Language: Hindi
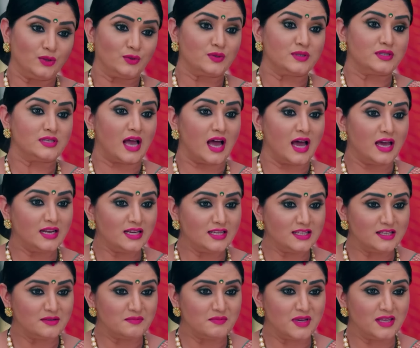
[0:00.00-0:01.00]
तो सारी
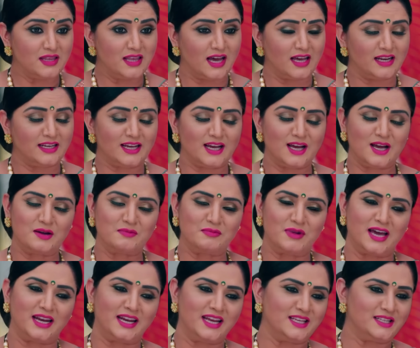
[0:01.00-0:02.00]
जिम्मेदारियां
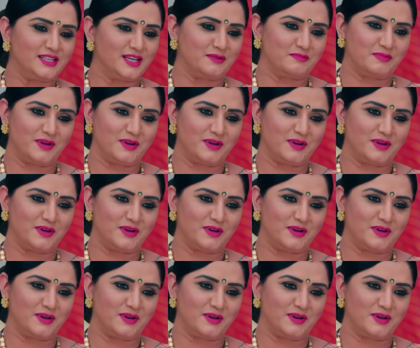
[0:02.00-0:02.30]
हमारे ही सर